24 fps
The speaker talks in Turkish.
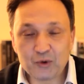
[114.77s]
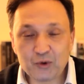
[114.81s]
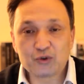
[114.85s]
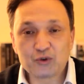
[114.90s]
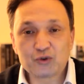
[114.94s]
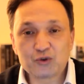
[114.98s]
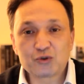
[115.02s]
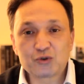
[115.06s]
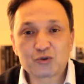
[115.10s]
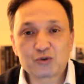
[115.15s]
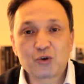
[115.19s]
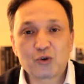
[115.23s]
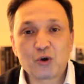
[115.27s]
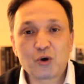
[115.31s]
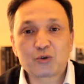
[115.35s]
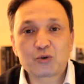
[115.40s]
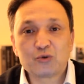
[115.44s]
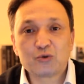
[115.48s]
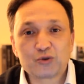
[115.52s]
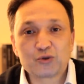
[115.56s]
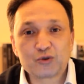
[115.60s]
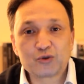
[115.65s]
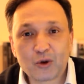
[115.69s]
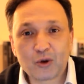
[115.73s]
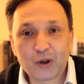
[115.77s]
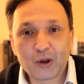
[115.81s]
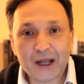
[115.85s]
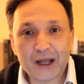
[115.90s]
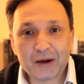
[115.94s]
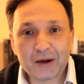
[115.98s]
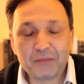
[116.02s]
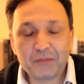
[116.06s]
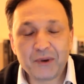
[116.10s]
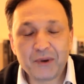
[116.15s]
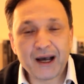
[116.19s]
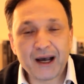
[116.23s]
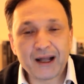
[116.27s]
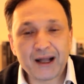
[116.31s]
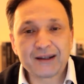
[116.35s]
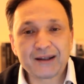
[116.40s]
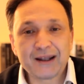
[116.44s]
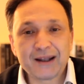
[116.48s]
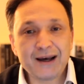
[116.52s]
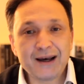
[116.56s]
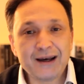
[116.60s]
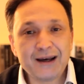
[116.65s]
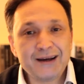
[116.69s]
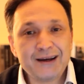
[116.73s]
300-400 dolar bir
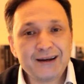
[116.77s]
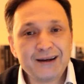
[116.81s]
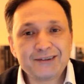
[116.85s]
anda